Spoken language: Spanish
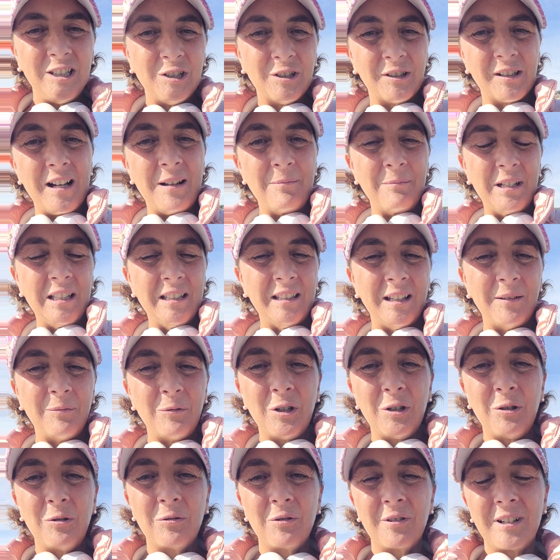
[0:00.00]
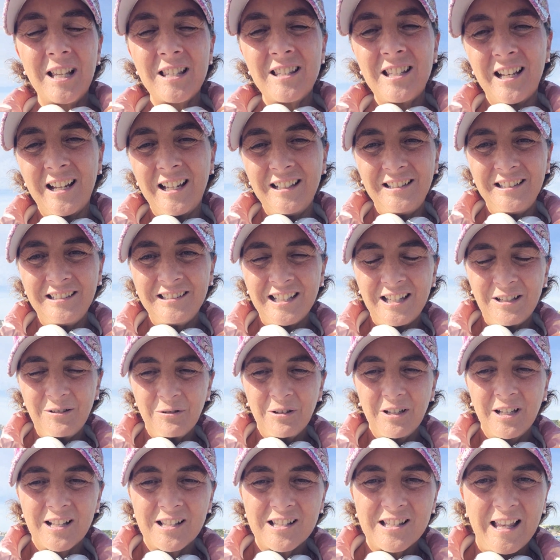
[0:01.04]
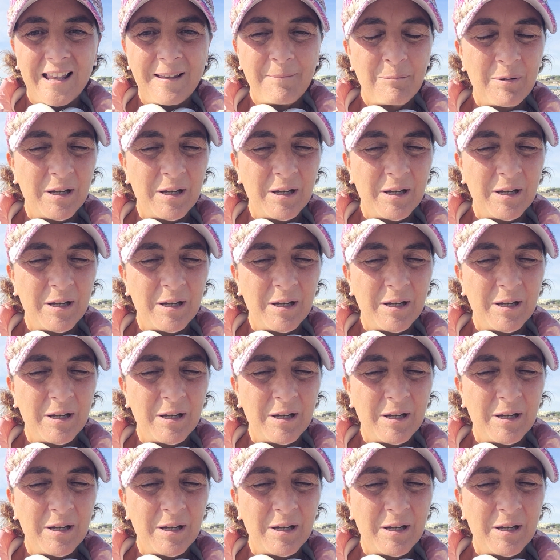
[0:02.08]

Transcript: yo realmente voy con una chaquetita y un jersey,